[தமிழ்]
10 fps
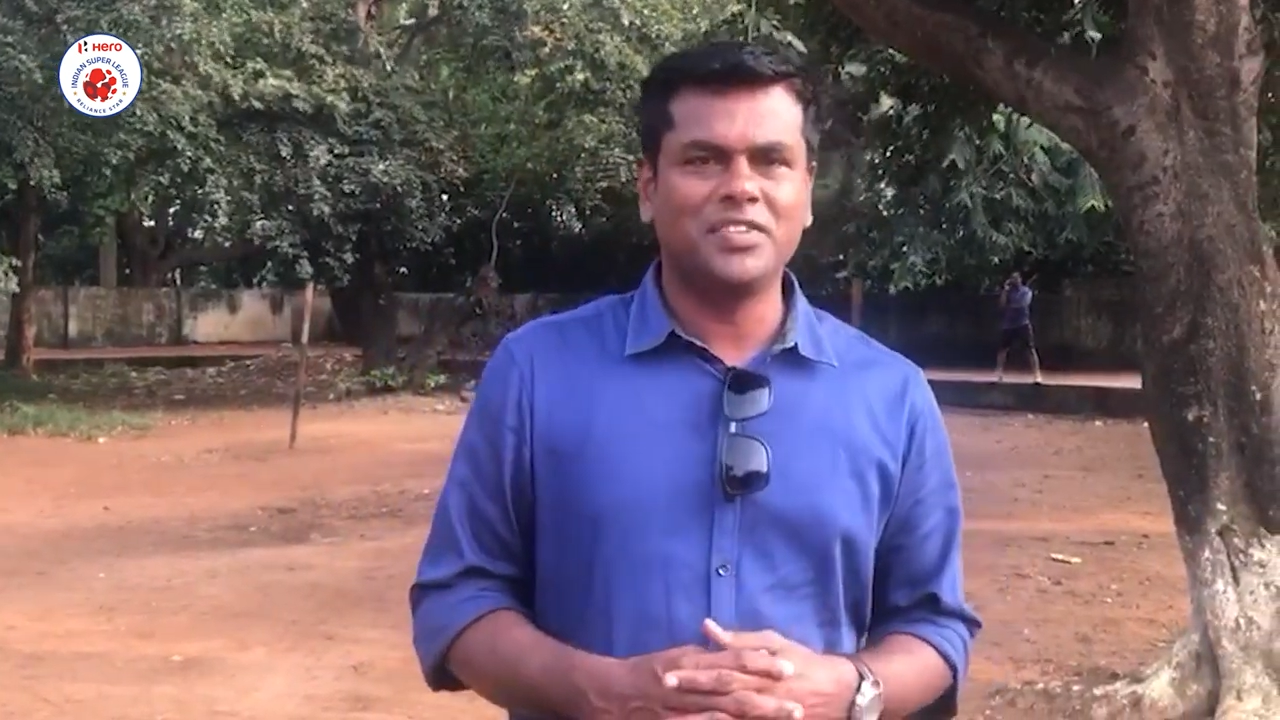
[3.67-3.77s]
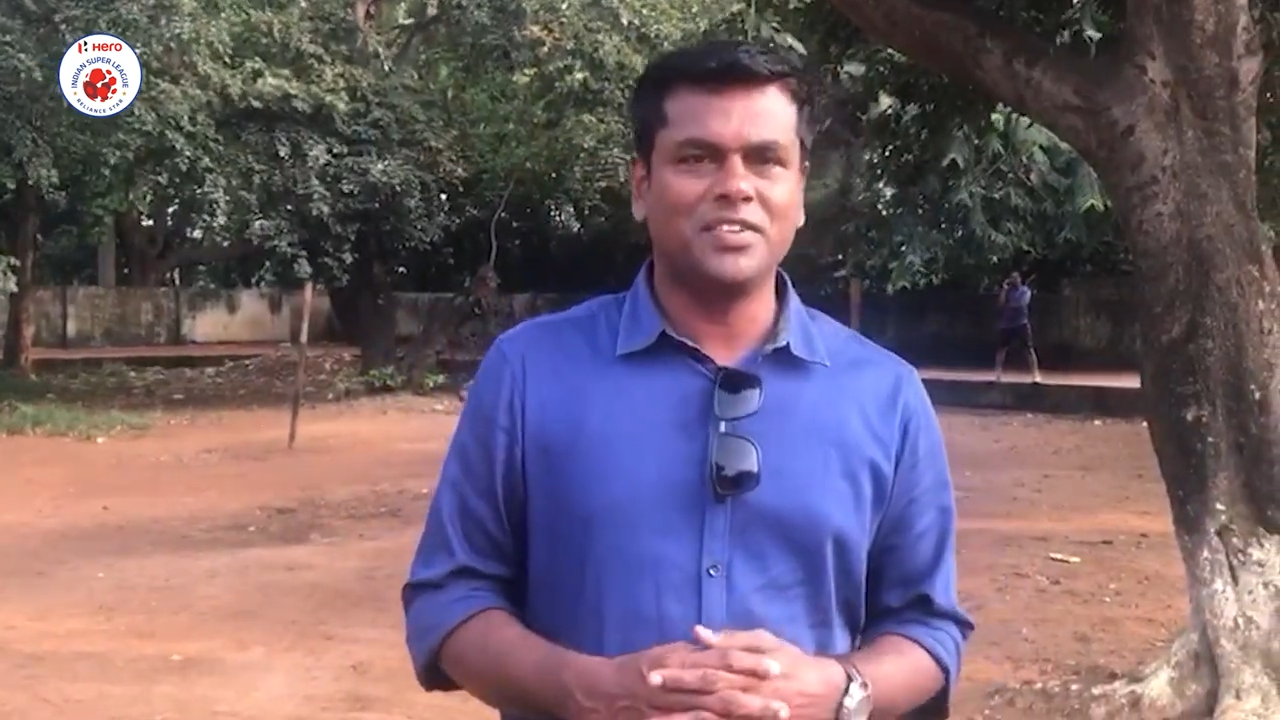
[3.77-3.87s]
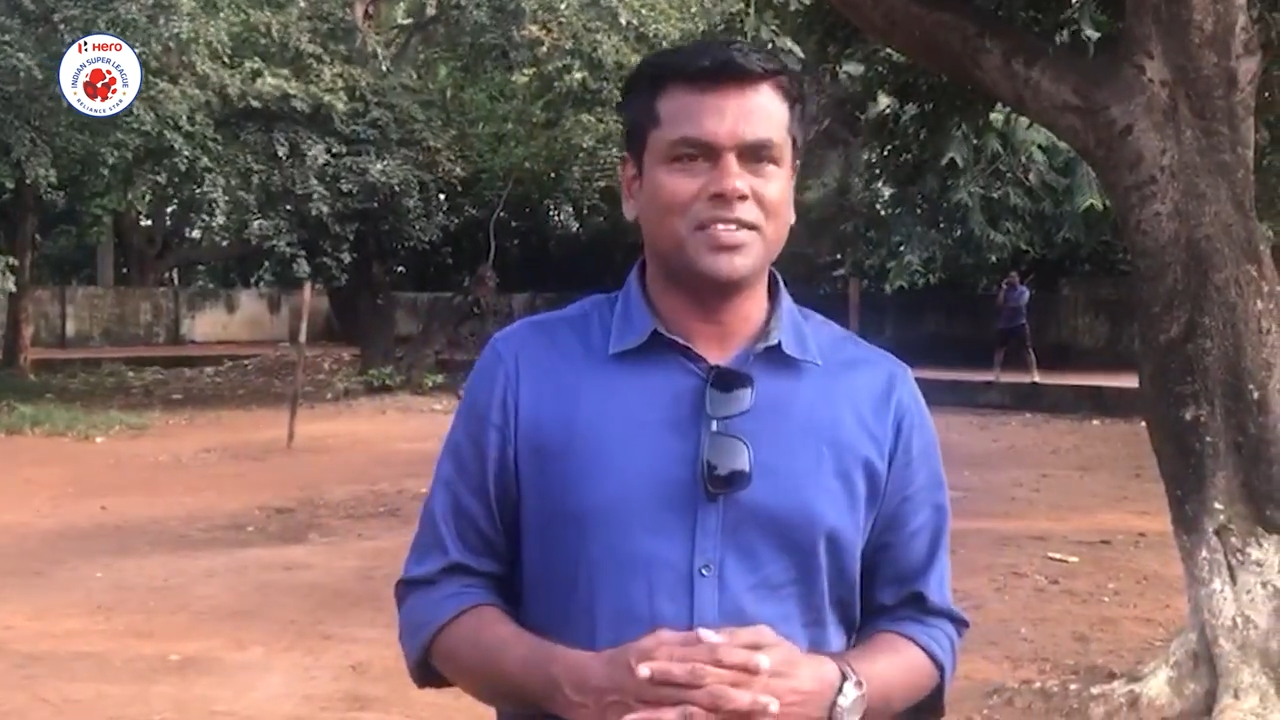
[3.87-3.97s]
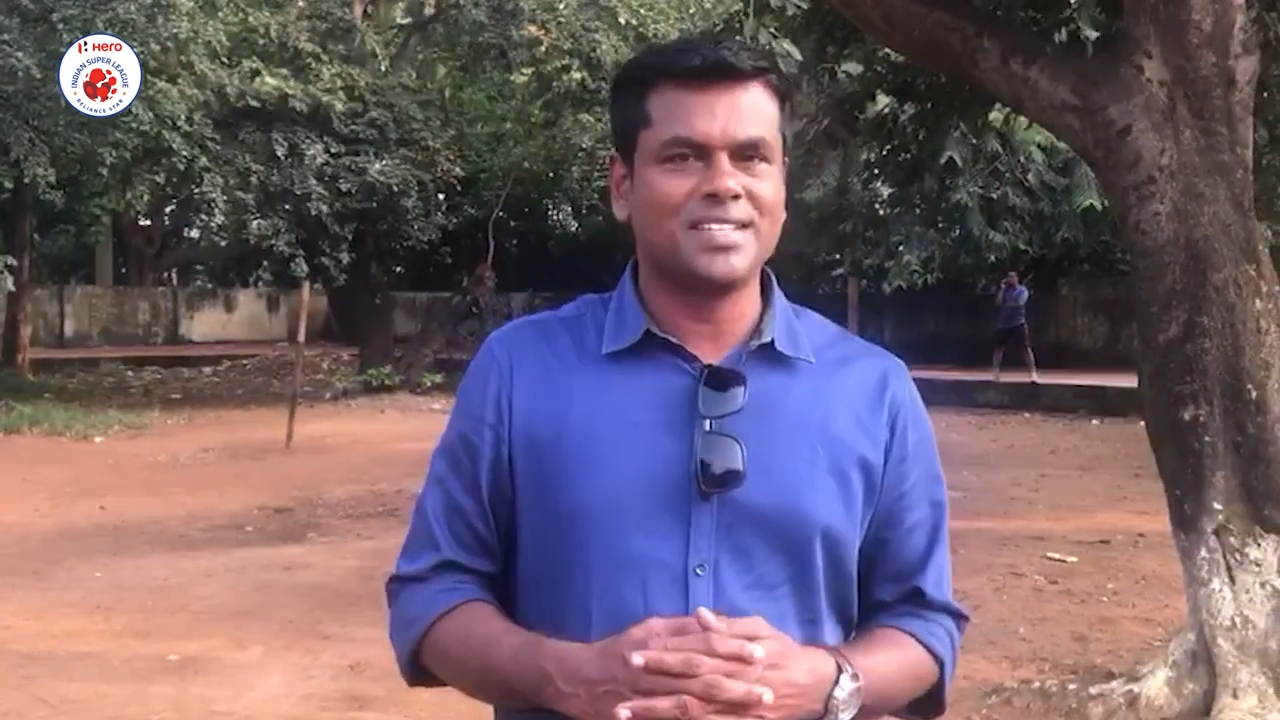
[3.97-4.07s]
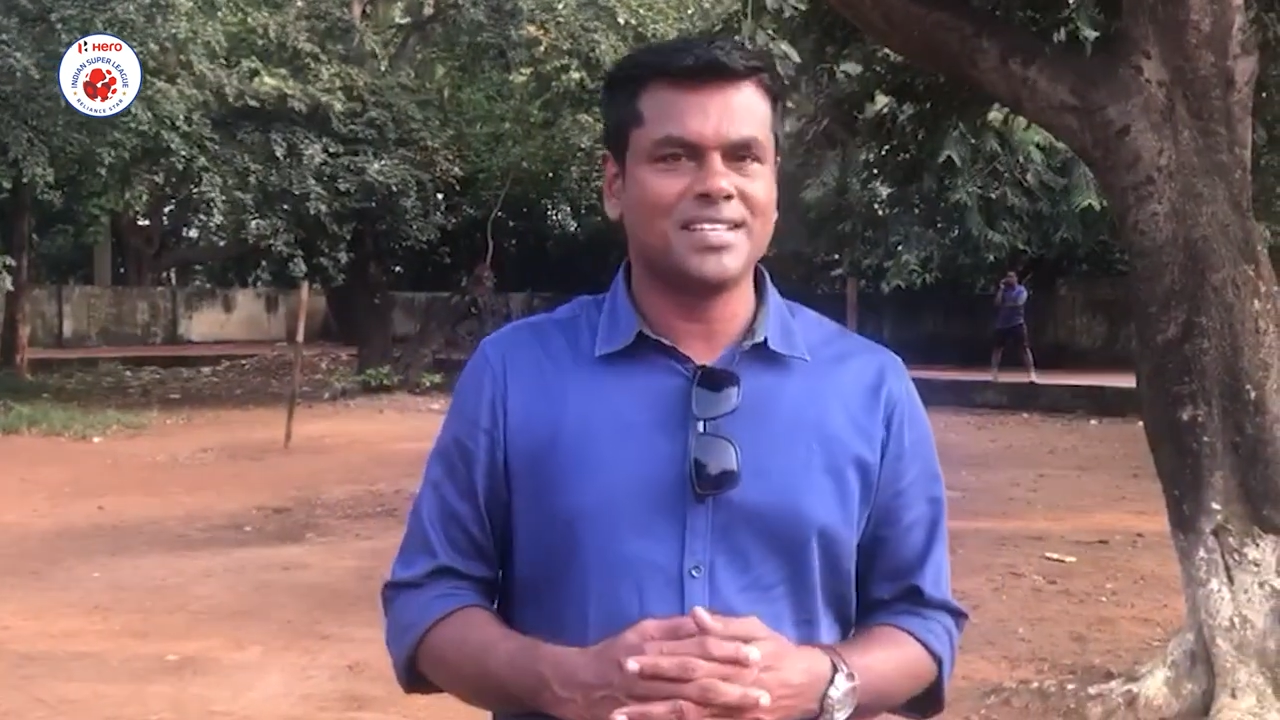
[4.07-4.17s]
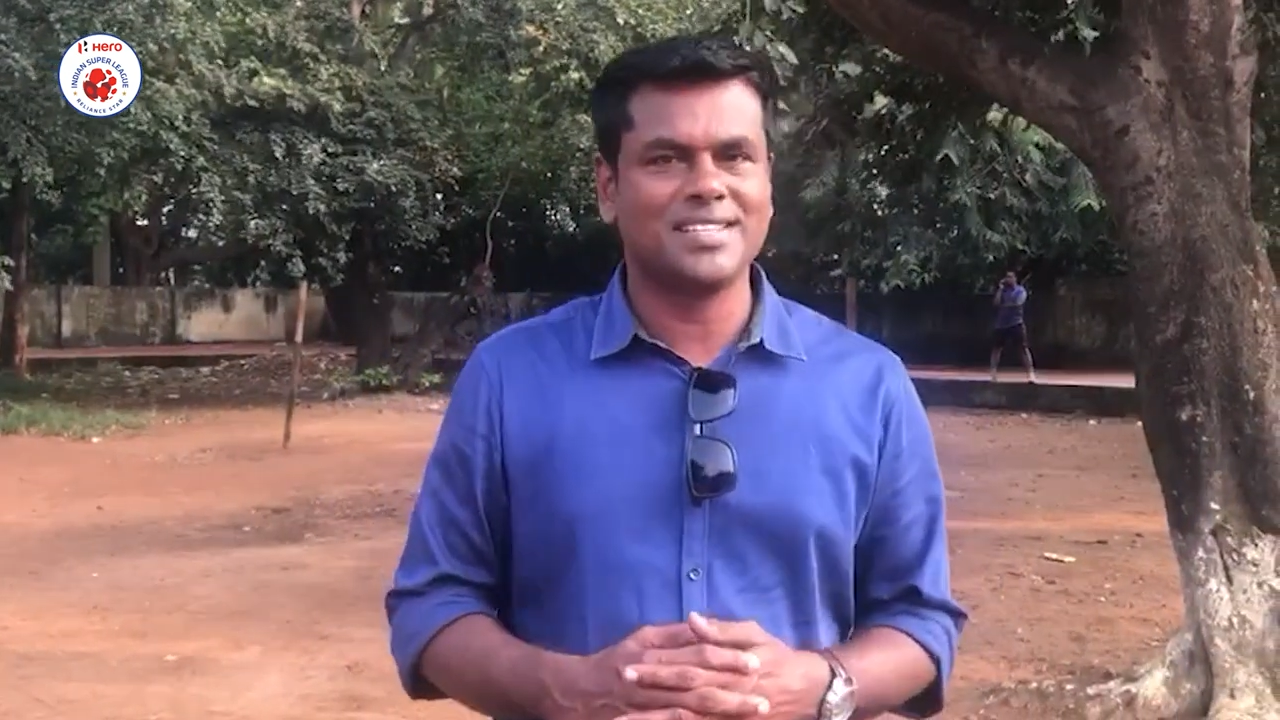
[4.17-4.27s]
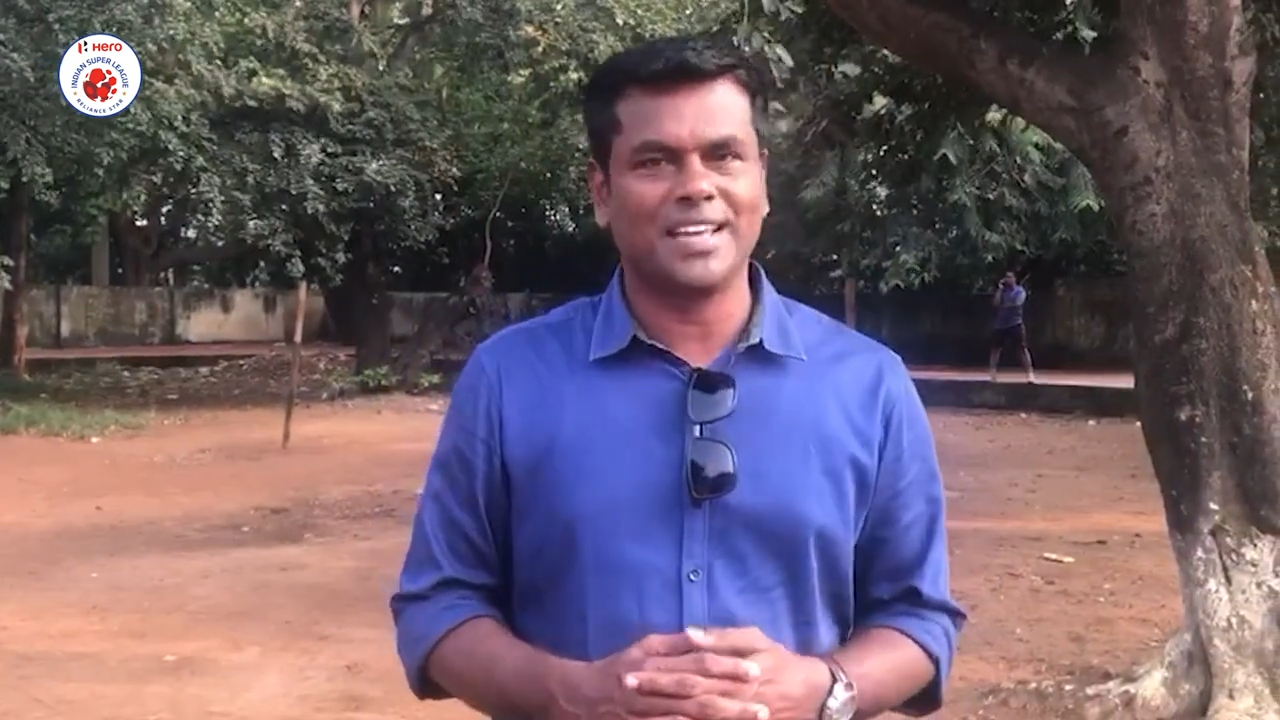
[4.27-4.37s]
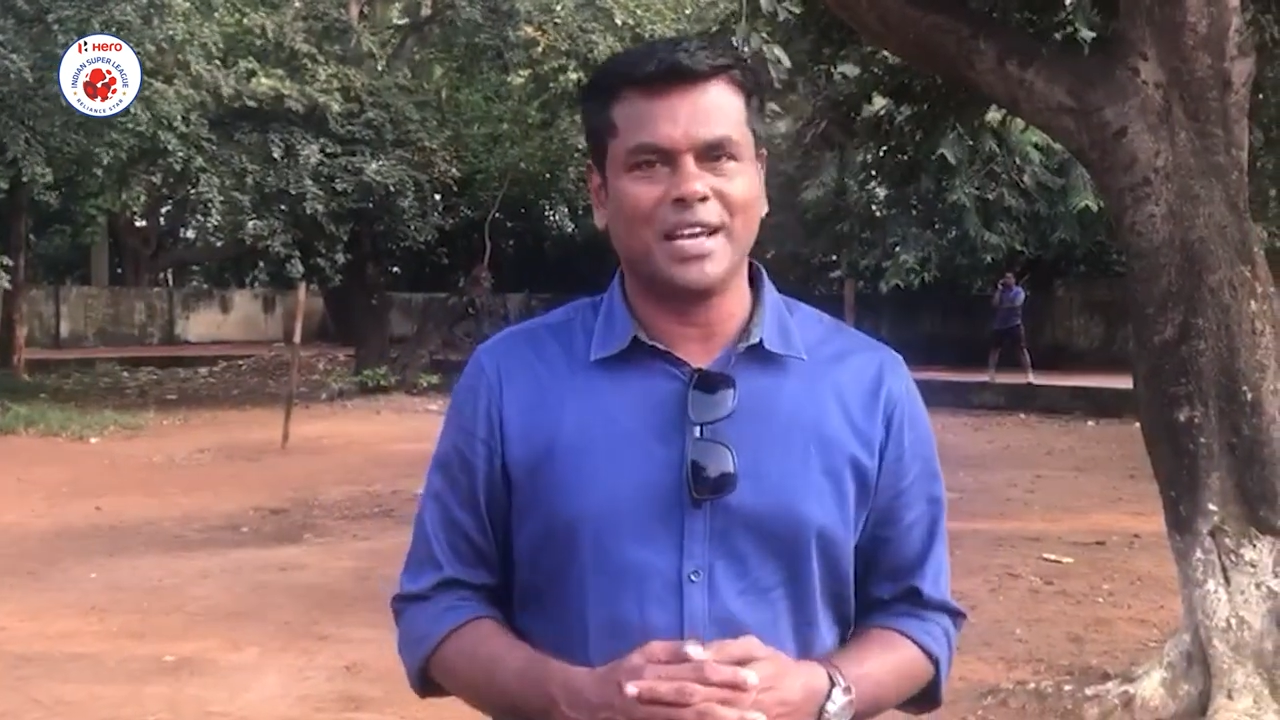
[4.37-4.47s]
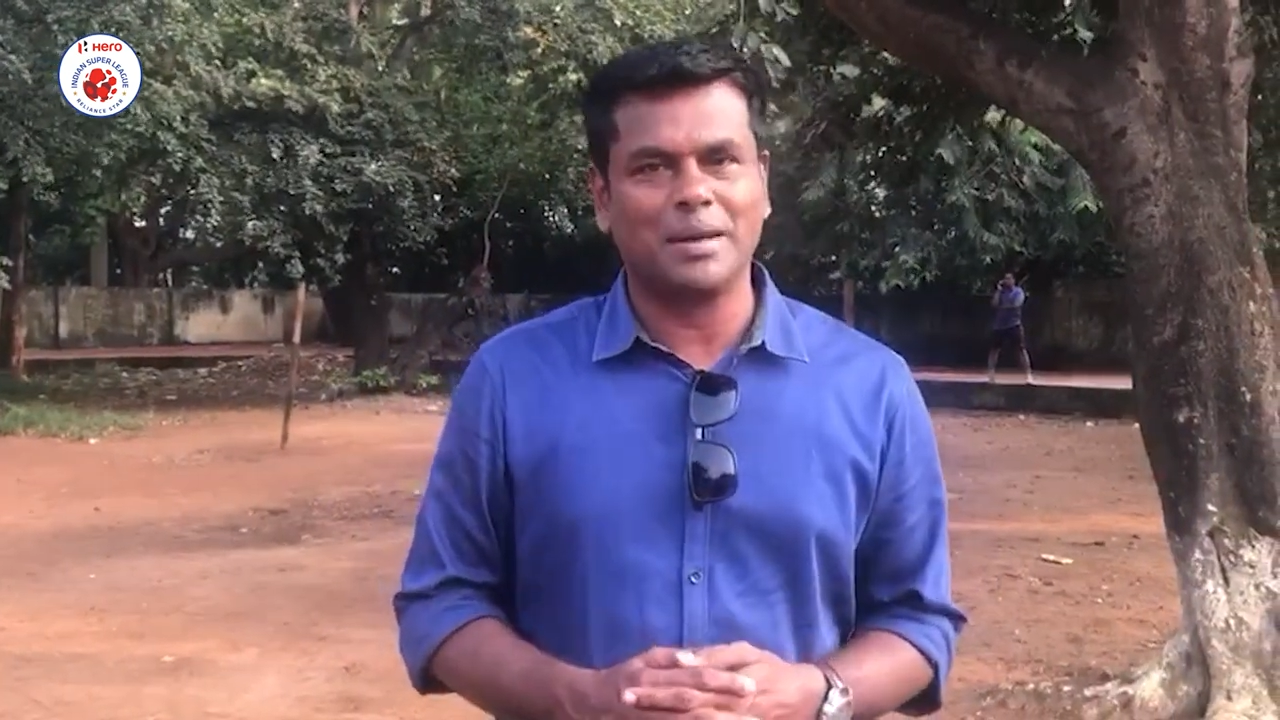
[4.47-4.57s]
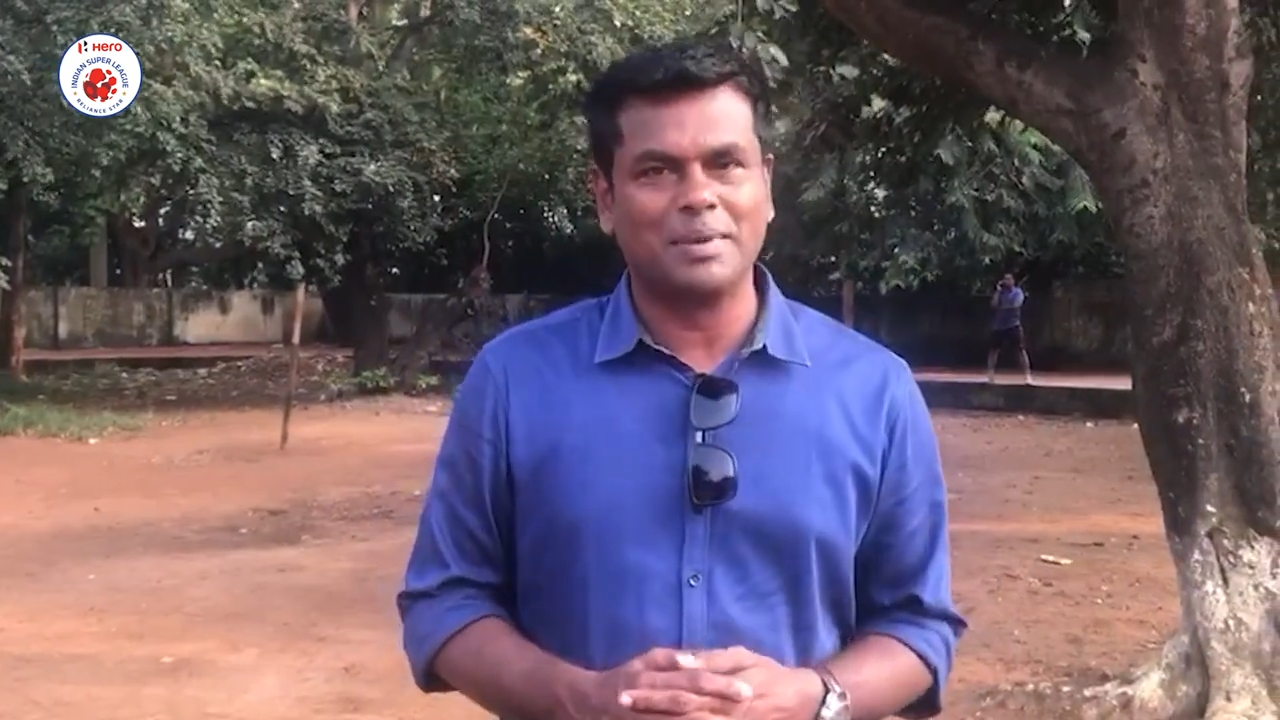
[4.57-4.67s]
எஃப்சி வெர்சஸ்
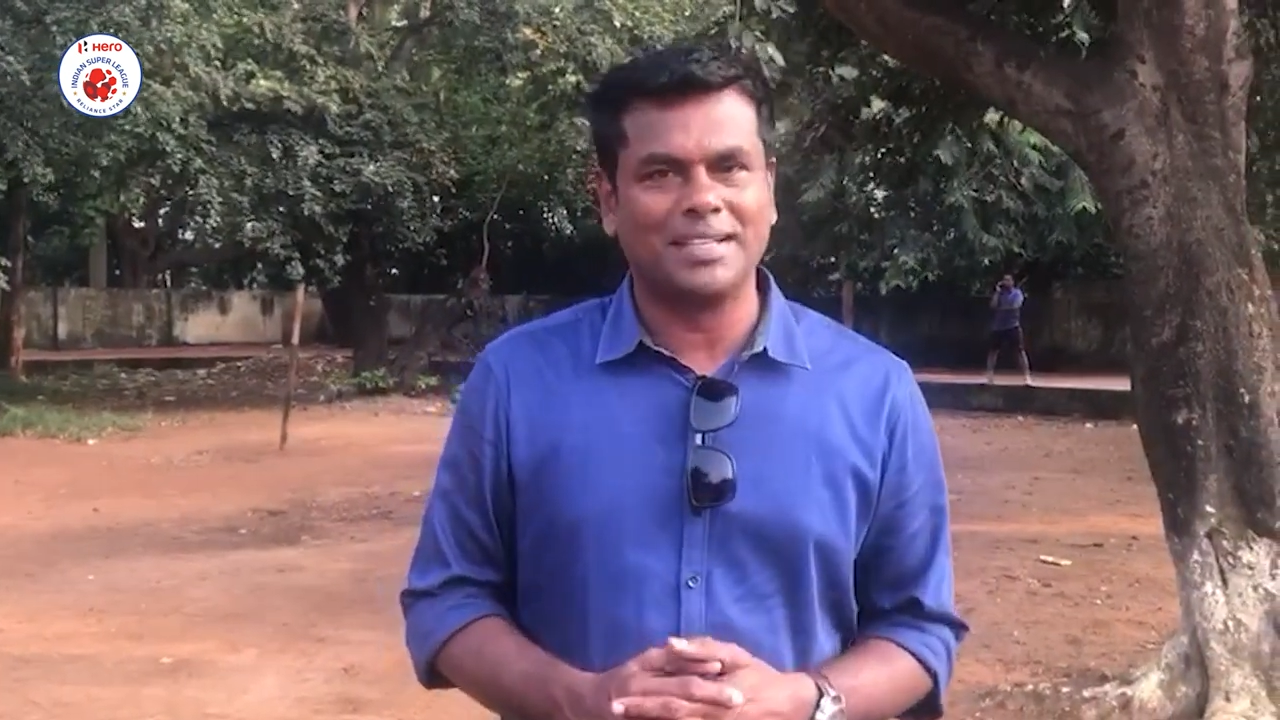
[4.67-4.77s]
கேரளா